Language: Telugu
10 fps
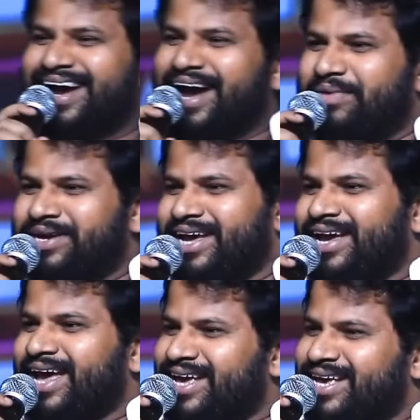కాబట్టి
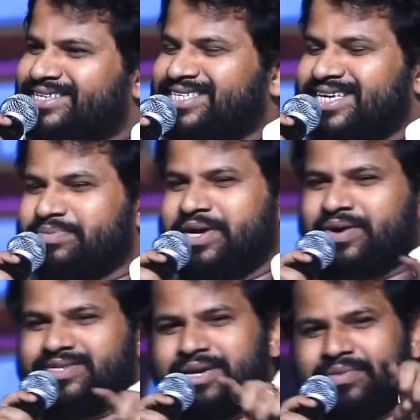ఈ సక్సెస్
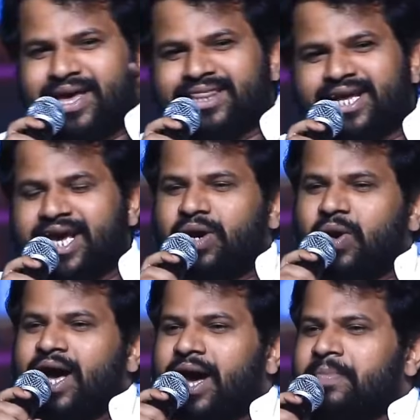మీట్కి వచ్చిన మీ అందరికీ
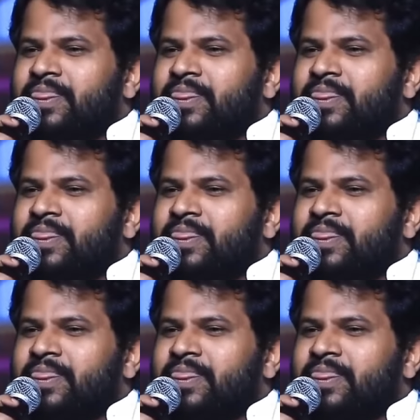కూడా